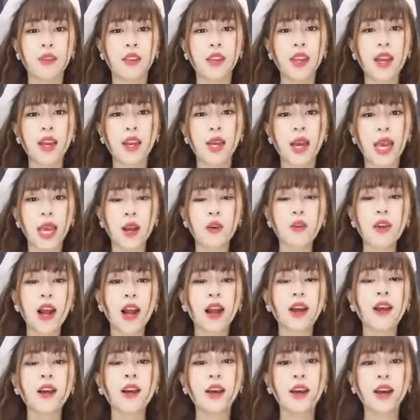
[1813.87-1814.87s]
Dây kéo
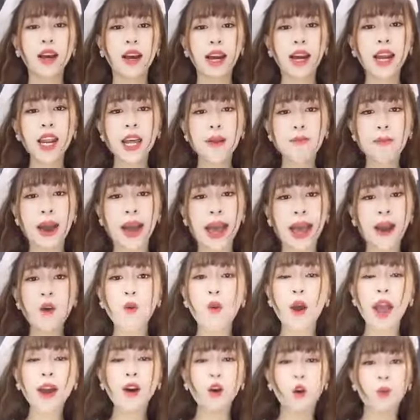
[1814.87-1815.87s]
nè Cái này mặc áo
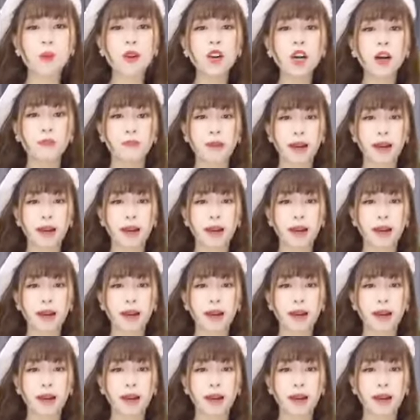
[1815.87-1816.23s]
khoác cũng được,